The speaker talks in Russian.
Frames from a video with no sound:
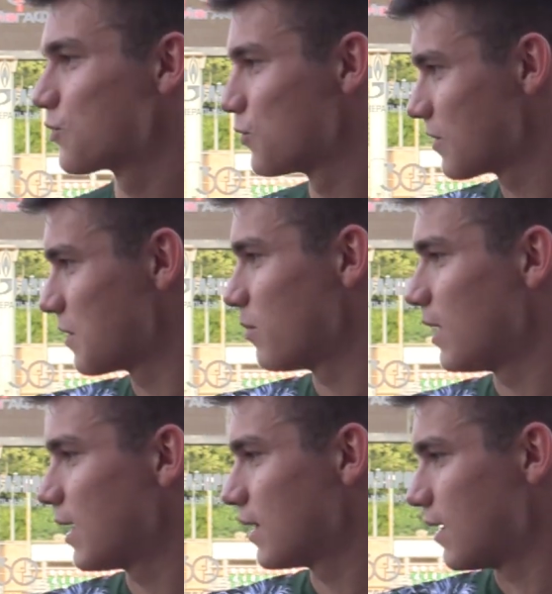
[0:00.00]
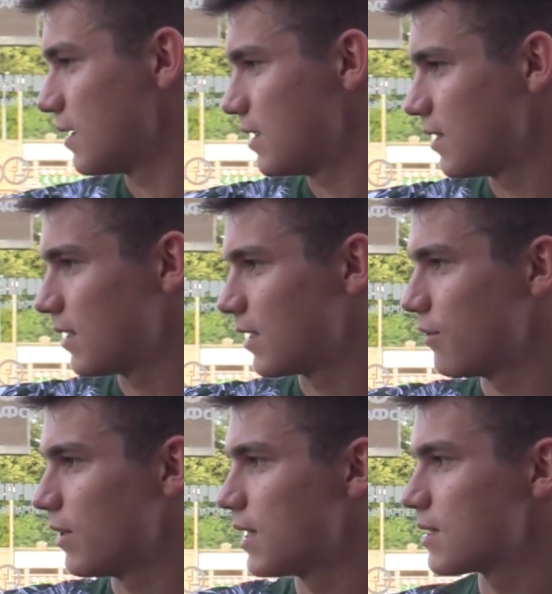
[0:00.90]
Еще искусственная поляна, резина
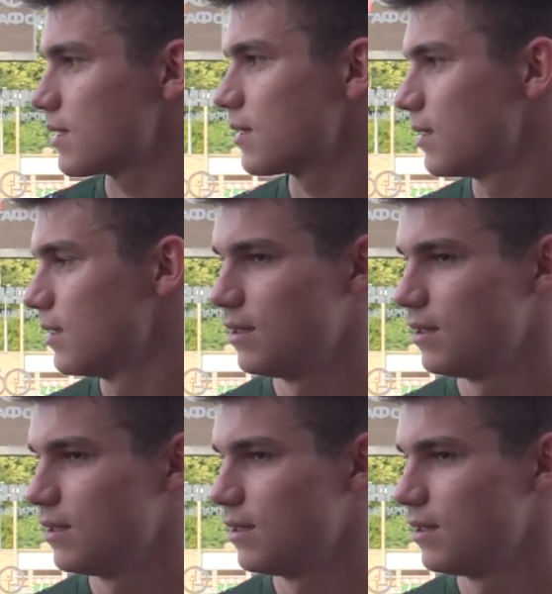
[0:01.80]
нагревается,